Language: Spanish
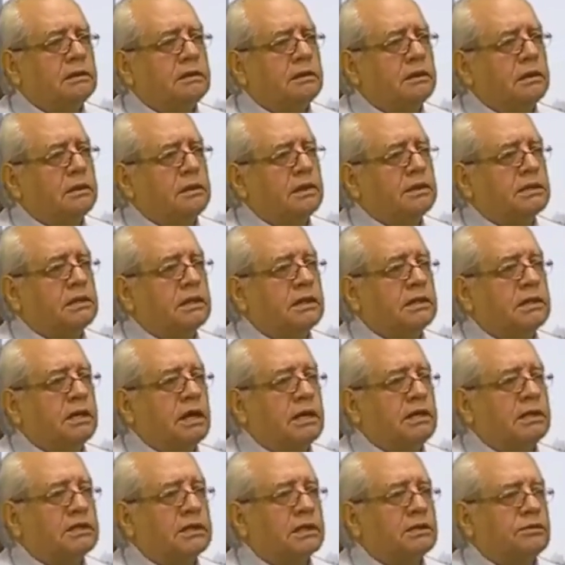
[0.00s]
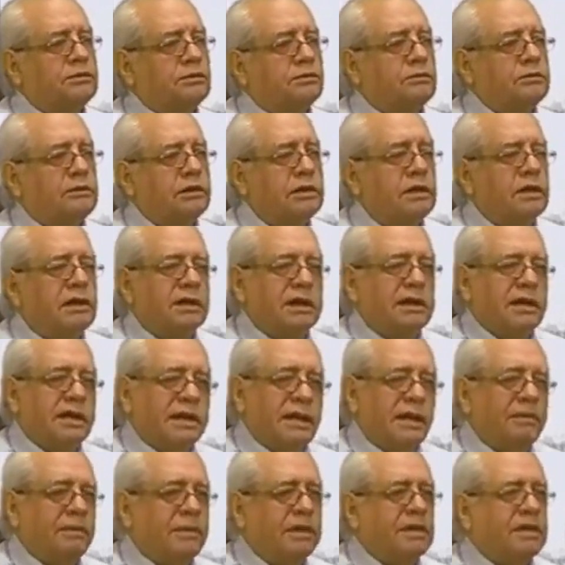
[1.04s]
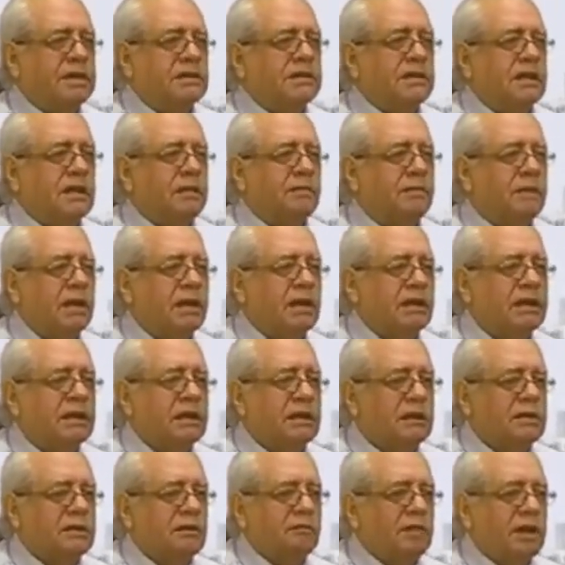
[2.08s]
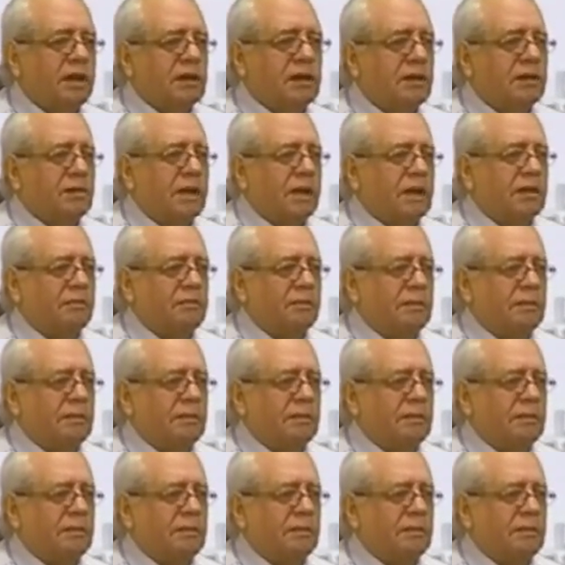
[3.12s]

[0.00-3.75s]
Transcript: descentralización que también está mal, mal,